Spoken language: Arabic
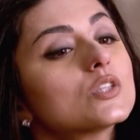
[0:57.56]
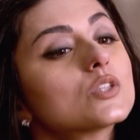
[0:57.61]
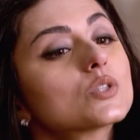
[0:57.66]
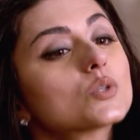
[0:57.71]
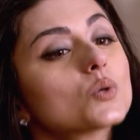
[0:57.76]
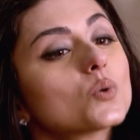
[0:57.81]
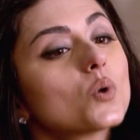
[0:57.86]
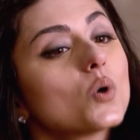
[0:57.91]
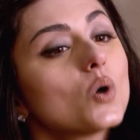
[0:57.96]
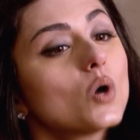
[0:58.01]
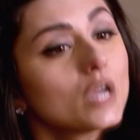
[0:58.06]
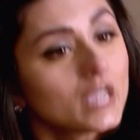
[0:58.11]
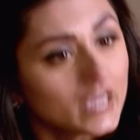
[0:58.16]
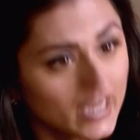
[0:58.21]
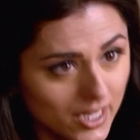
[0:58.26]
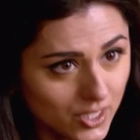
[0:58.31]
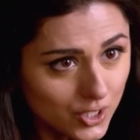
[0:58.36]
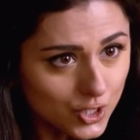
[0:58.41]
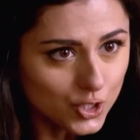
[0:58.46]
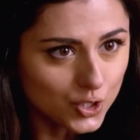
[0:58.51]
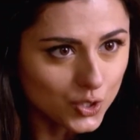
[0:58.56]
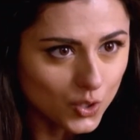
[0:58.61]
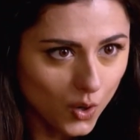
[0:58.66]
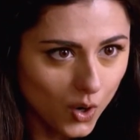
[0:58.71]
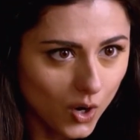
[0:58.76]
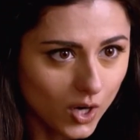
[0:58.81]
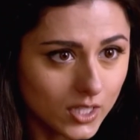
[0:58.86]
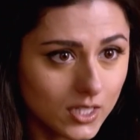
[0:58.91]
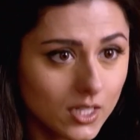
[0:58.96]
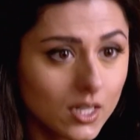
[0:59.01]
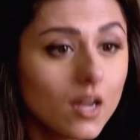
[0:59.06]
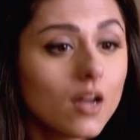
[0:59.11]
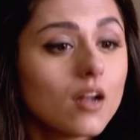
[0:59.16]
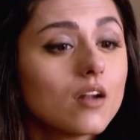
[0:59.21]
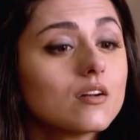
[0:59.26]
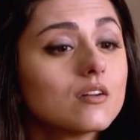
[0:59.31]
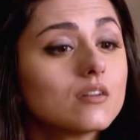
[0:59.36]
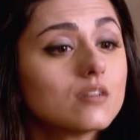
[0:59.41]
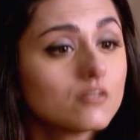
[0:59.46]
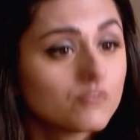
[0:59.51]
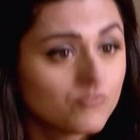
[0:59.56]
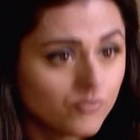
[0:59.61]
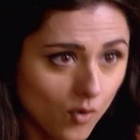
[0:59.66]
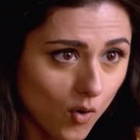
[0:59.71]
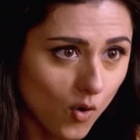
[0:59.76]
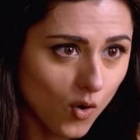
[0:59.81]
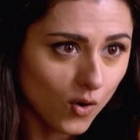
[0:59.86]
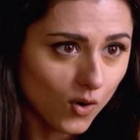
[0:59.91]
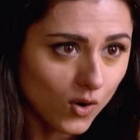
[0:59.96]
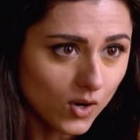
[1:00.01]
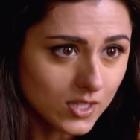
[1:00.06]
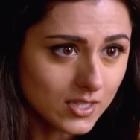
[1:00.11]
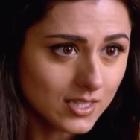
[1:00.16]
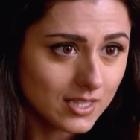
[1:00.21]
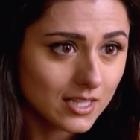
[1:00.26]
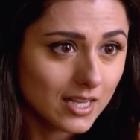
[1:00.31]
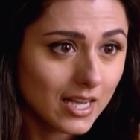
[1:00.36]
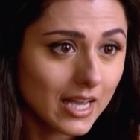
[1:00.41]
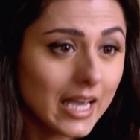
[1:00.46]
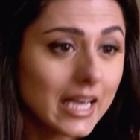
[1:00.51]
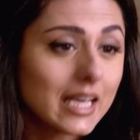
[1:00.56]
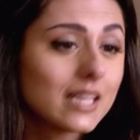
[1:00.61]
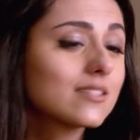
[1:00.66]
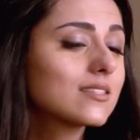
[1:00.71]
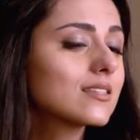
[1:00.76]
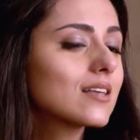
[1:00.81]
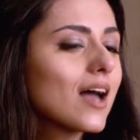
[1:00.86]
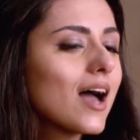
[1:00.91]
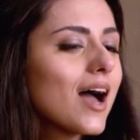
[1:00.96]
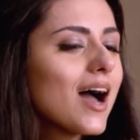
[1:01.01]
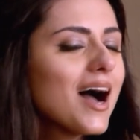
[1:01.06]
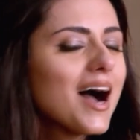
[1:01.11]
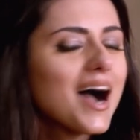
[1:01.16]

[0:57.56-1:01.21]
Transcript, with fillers: لهيك انا واثقه انه الطلاق ما رح